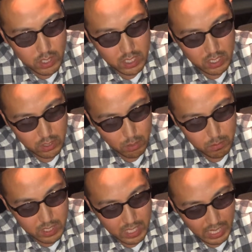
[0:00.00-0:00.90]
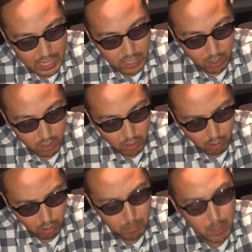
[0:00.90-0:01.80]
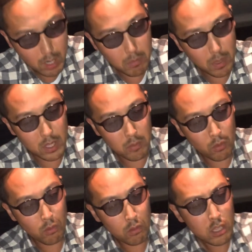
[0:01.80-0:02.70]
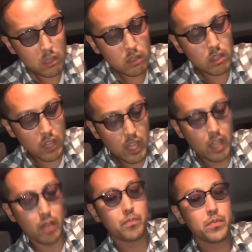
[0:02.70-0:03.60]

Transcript: 忍ぶにあり。あ、まあまあ、でもこれって、